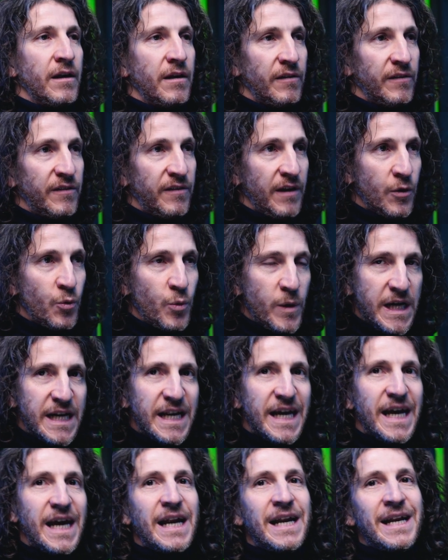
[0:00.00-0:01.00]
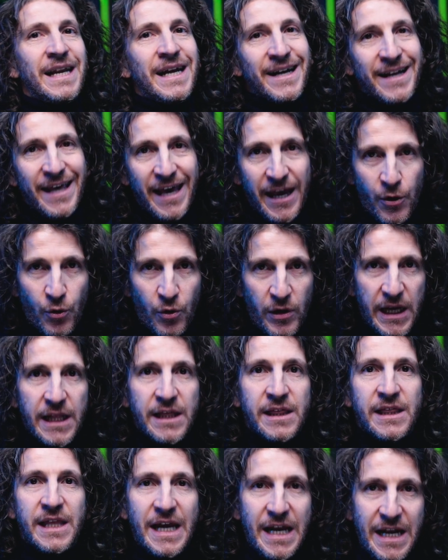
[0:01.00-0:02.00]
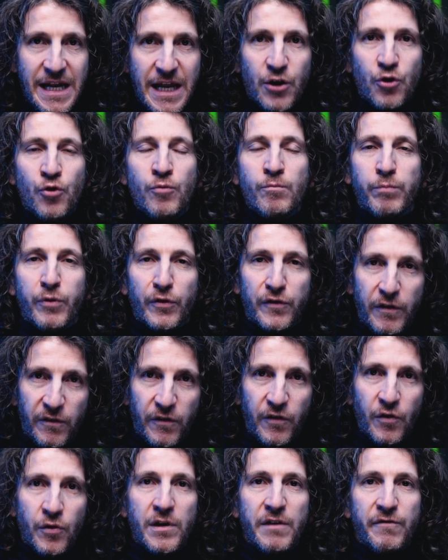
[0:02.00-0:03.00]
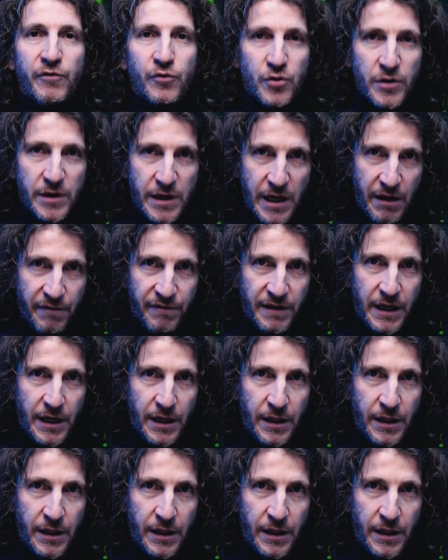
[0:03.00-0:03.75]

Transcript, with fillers: seguire le regole della composizione fotografica